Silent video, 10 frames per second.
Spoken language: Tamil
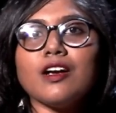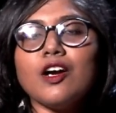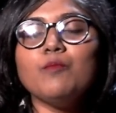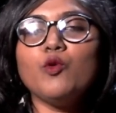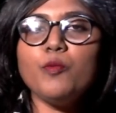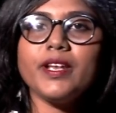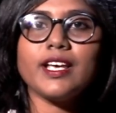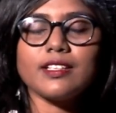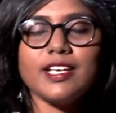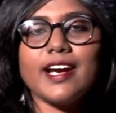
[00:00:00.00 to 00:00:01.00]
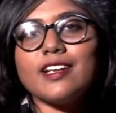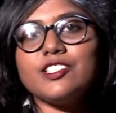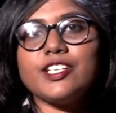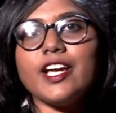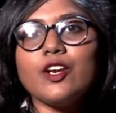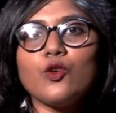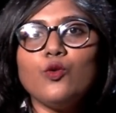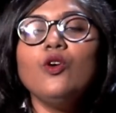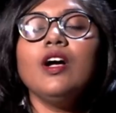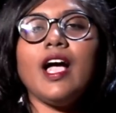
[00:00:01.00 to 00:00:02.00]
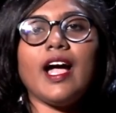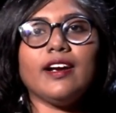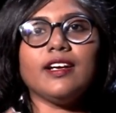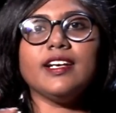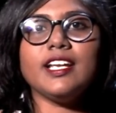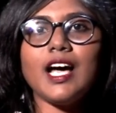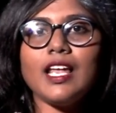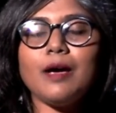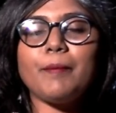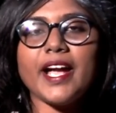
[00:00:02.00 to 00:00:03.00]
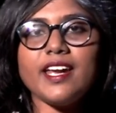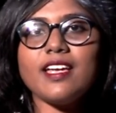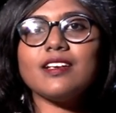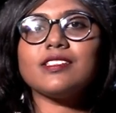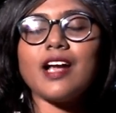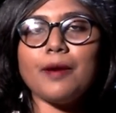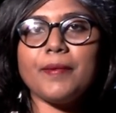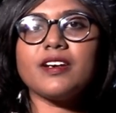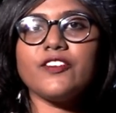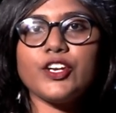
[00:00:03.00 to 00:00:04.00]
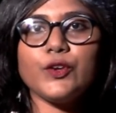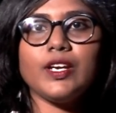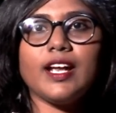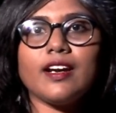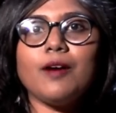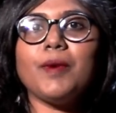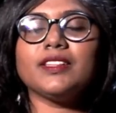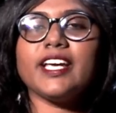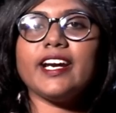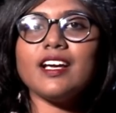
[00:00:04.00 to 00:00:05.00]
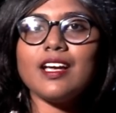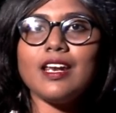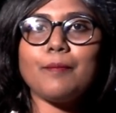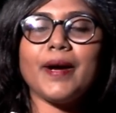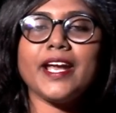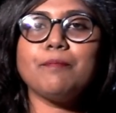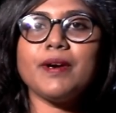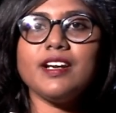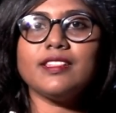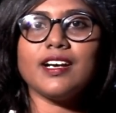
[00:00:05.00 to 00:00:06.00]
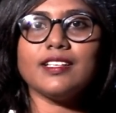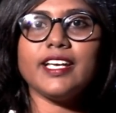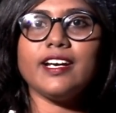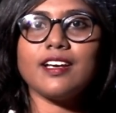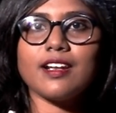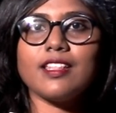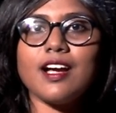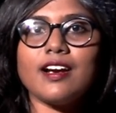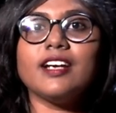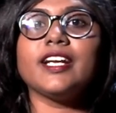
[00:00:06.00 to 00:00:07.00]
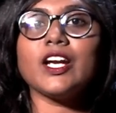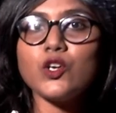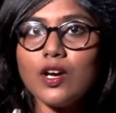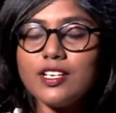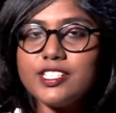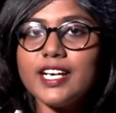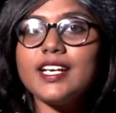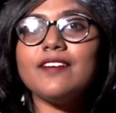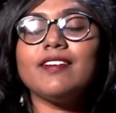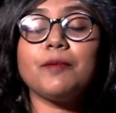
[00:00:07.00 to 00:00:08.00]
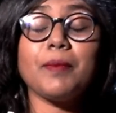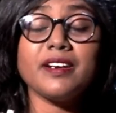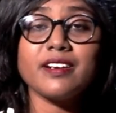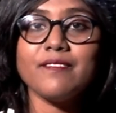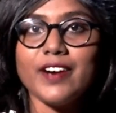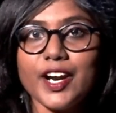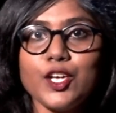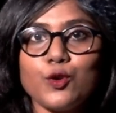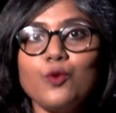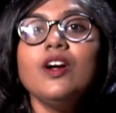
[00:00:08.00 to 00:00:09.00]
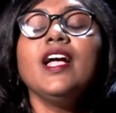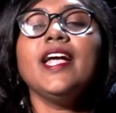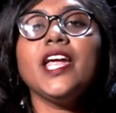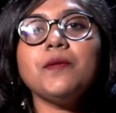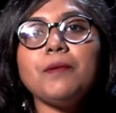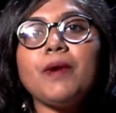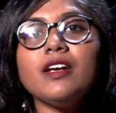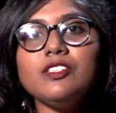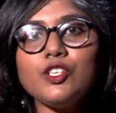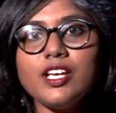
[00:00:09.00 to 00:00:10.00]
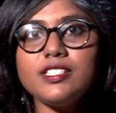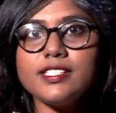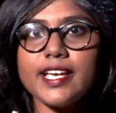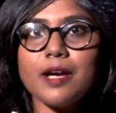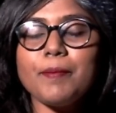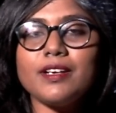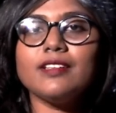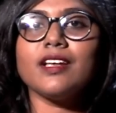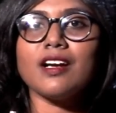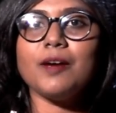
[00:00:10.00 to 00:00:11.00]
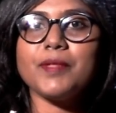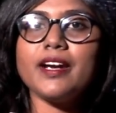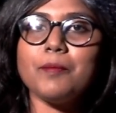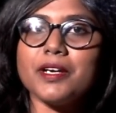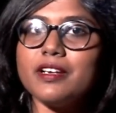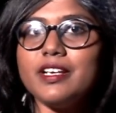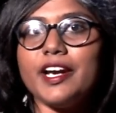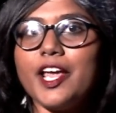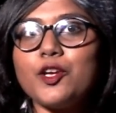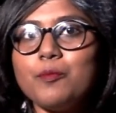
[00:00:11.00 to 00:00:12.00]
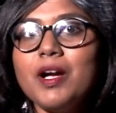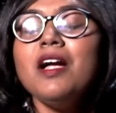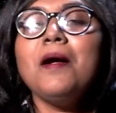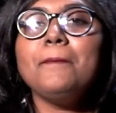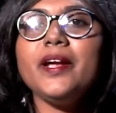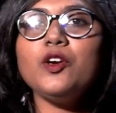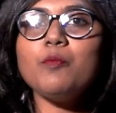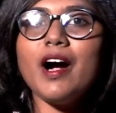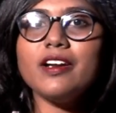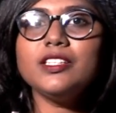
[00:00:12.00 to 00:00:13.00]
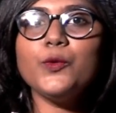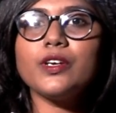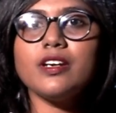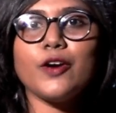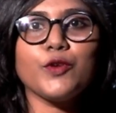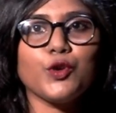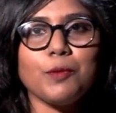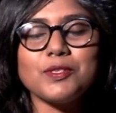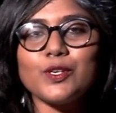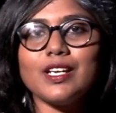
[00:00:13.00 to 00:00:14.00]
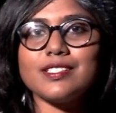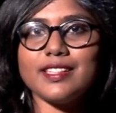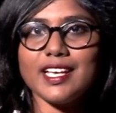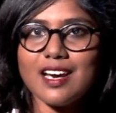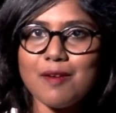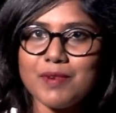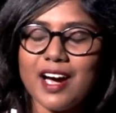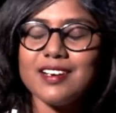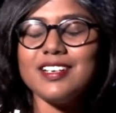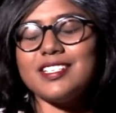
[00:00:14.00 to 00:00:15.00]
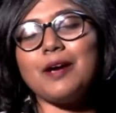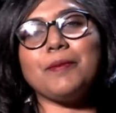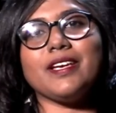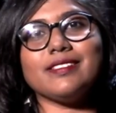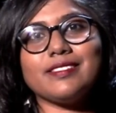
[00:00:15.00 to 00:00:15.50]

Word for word: தங்கம் இருந்து கிடைச்சிட்டே இருக்கும் அண்ட் நிலால மைனிங்கை ஸ்டார்ட் பண்ணுற வரைக்கும் இல்லைன்னா மற்ற இடங்களில் மைன் பண்ணி தங்கத்தை எடுக்கிறதுக்கான டெக்னாலஜியை டெவலப் பண்ணுற வரைக்கும் இனிமேல் மறுசுழற்சி செய்யப்பட்ட தங்கம் தான் நமக்கு கிடைக்கும் மீண்டும் அடுத்த ஒரு நவீனோ எபிசோடில் சந்திக்கலாம் நான் நிஷா பி